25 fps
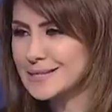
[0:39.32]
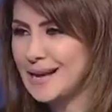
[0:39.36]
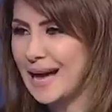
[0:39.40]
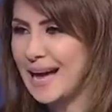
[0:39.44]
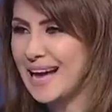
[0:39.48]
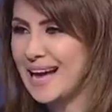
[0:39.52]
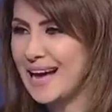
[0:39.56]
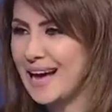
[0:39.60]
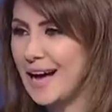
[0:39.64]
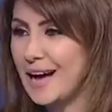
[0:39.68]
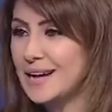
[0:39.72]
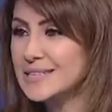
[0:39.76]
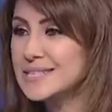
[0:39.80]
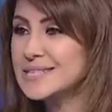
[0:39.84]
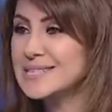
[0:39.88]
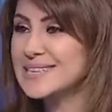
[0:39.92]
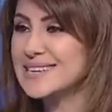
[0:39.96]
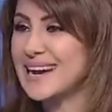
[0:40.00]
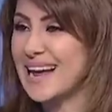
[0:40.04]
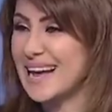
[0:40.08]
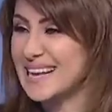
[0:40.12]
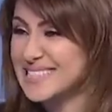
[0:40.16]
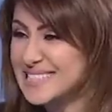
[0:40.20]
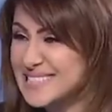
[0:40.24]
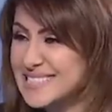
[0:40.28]
رح عصر
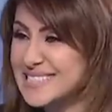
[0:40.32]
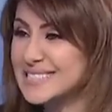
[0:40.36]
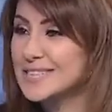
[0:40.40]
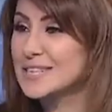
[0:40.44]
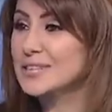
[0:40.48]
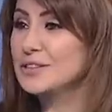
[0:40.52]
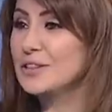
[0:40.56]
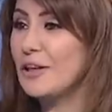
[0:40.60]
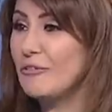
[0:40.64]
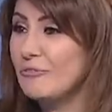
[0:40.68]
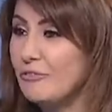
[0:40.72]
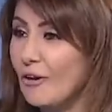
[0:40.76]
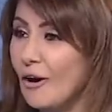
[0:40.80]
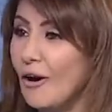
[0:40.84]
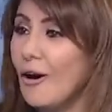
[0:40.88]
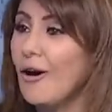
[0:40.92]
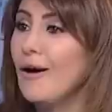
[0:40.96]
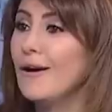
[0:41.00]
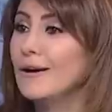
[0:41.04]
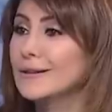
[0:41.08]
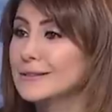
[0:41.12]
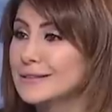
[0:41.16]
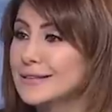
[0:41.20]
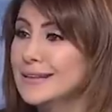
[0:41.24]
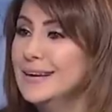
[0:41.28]
عصر النفقات رح
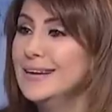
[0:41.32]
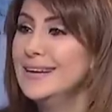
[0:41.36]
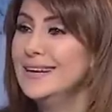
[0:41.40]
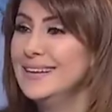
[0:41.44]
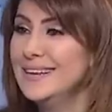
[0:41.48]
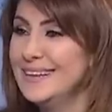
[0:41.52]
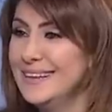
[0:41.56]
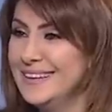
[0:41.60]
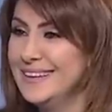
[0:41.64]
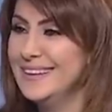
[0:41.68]
اختصر لك